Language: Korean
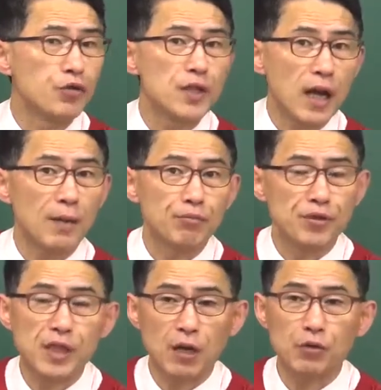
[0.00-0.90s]
우리나라
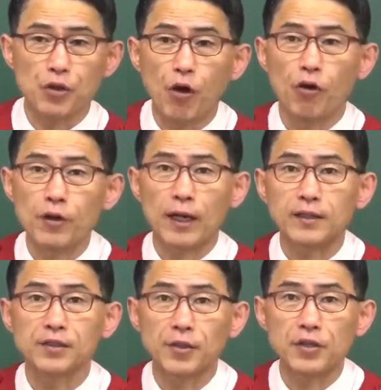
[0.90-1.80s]
문자하고 영어가
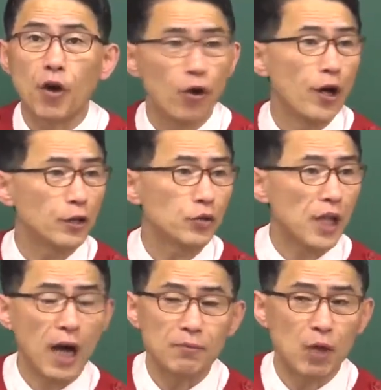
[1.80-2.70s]
같은 거야 영어에도
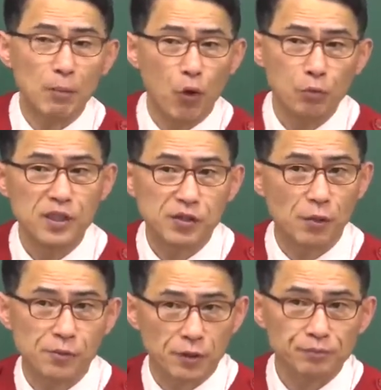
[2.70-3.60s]
자음과 모음이
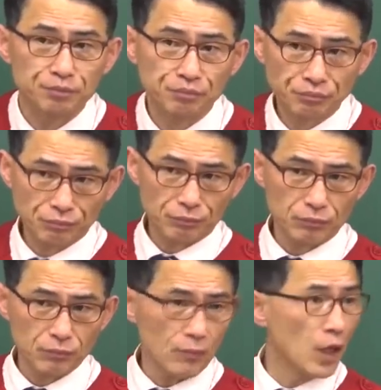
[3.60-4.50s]
있어요 없어요?
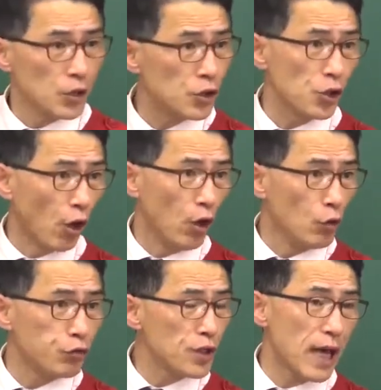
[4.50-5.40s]
있죠.
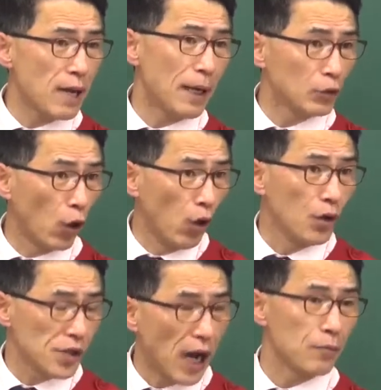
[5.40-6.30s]
우리나라
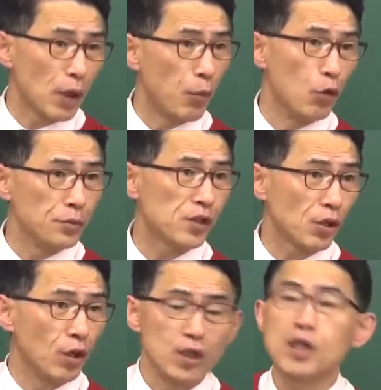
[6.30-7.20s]
말도 자음과 보음이
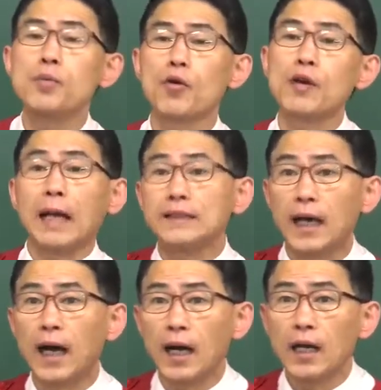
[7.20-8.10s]
있죠. 일본어는
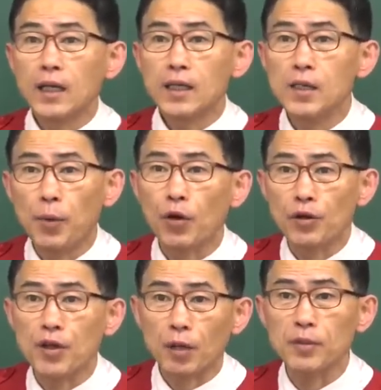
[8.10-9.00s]
아니야.
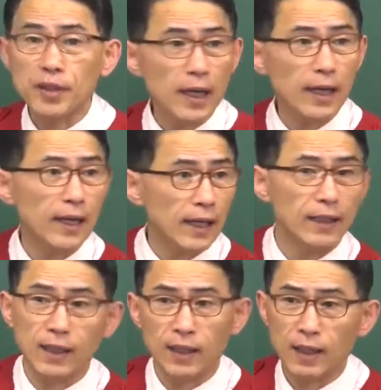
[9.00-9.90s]
일본어는 여러분 히라카나
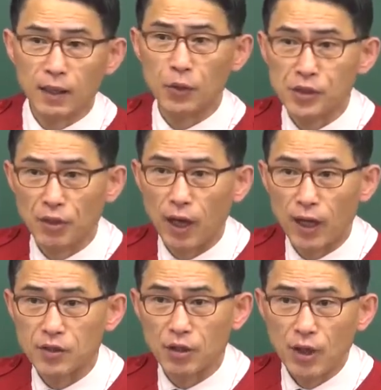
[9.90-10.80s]
가라카나라고 해서
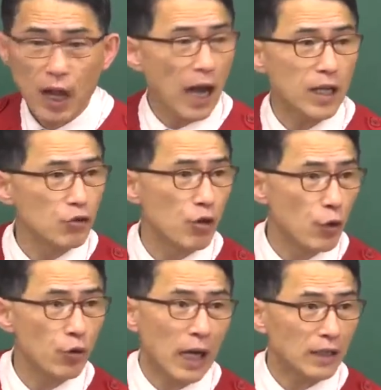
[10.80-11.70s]
알았죠?
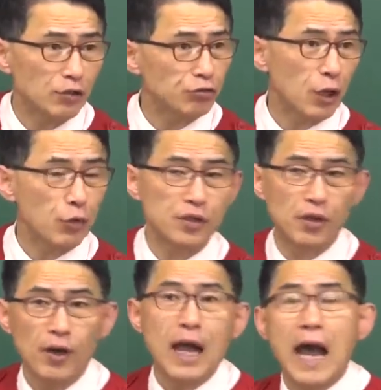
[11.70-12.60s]
아이우에오 가기국개고
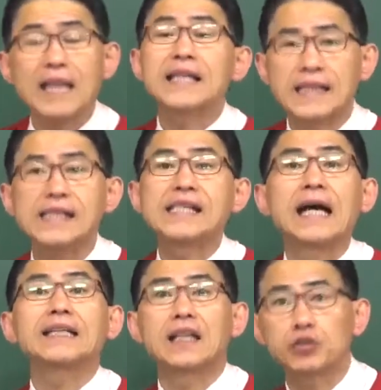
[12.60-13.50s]
해서 한
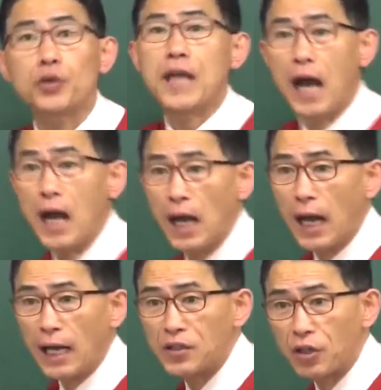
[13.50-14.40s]
글자가 그냥
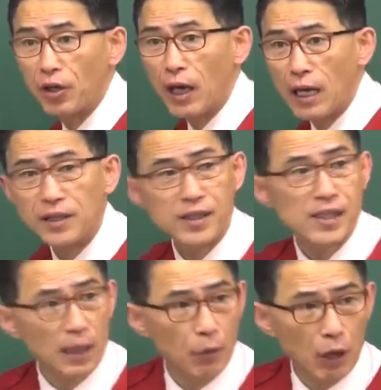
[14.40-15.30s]
소리야. 알았죠? 한
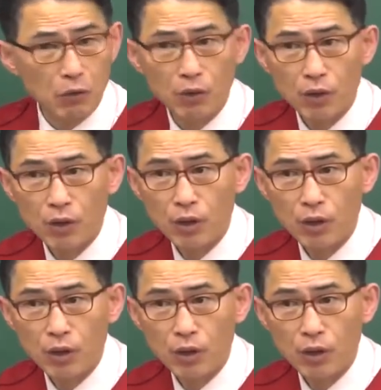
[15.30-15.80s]
글자가 뭐라고?